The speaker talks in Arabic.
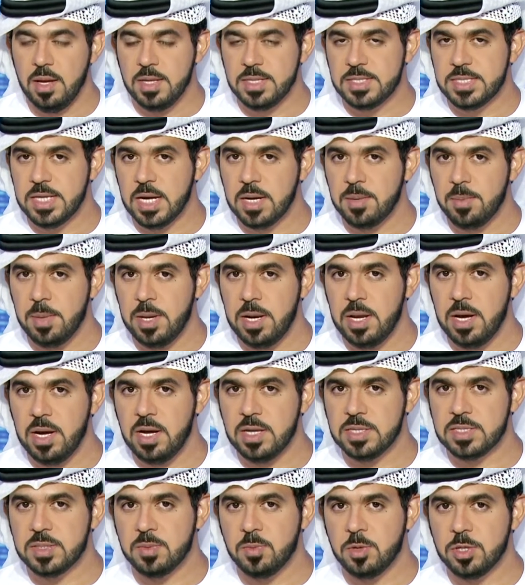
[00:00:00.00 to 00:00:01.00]

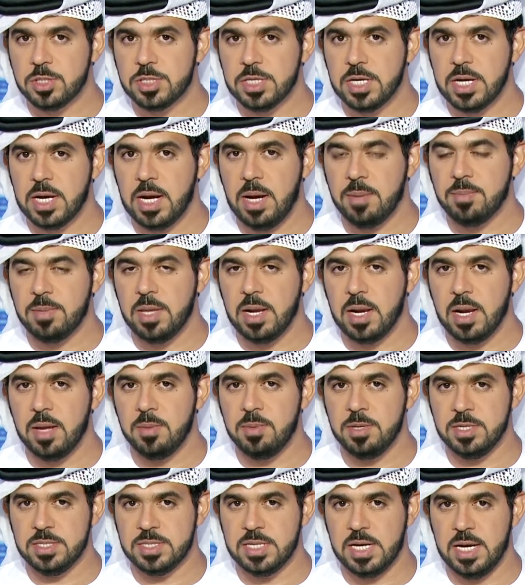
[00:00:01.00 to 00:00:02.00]
استقبل سمو الشيخ عبد الله
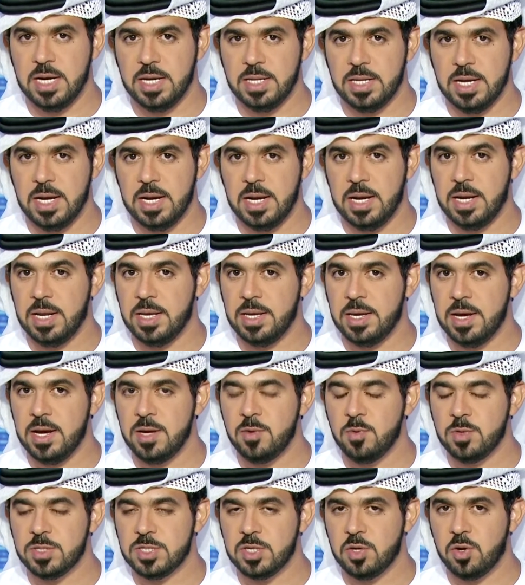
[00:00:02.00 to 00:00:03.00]
بن زايد ال
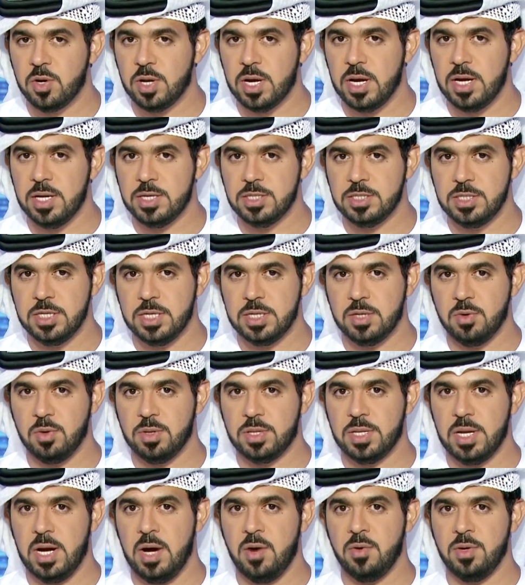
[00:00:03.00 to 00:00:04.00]
نهيان وزير الخارجيه
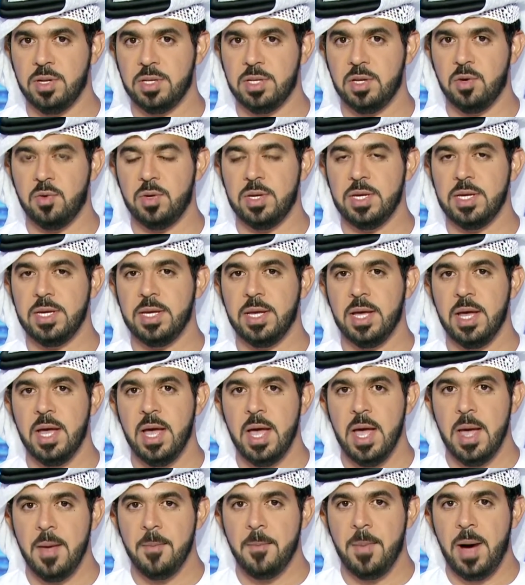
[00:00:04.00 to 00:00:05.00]
والتعاون الدولي
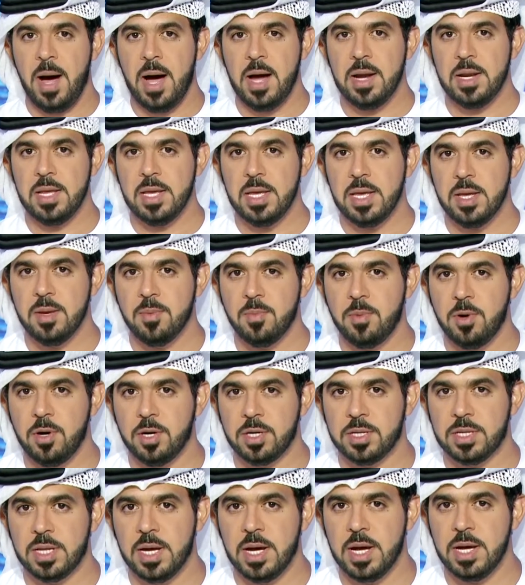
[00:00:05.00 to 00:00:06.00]
معالي
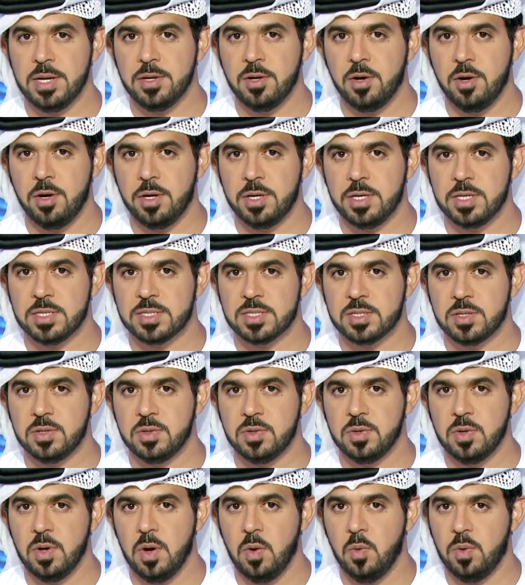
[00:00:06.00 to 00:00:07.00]
بوغدان
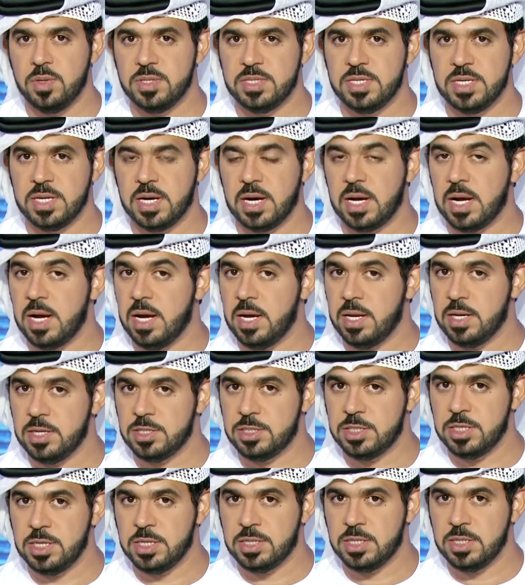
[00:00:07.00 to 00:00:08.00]
اوريسكو وزير
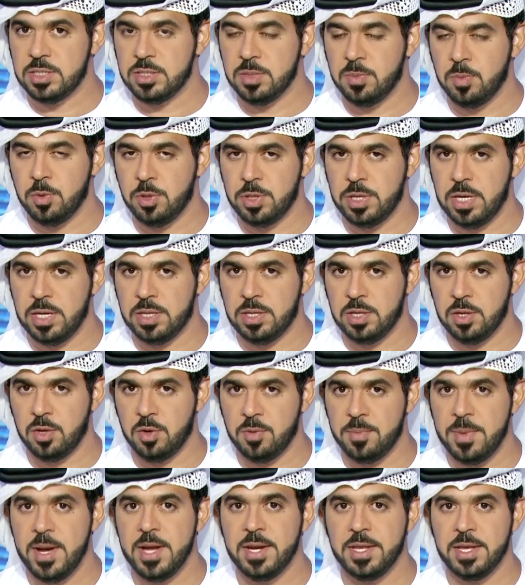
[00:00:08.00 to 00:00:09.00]
خارجيه جمهوريه
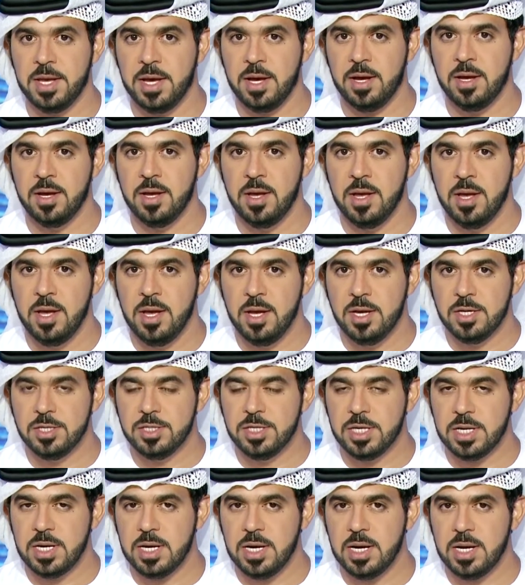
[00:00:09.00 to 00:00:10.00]
رومانيا
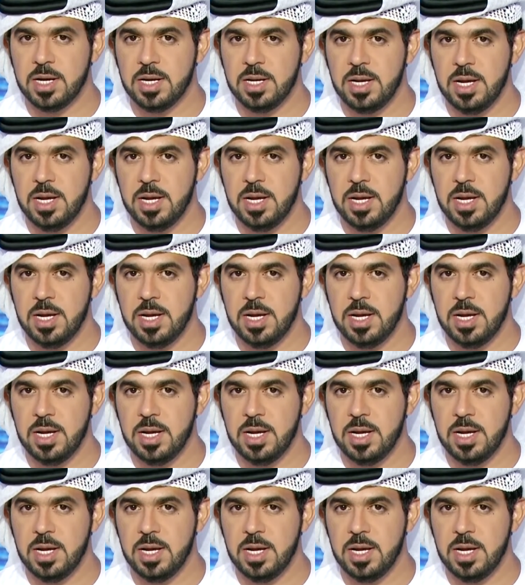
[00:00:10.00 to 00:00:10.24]
جرى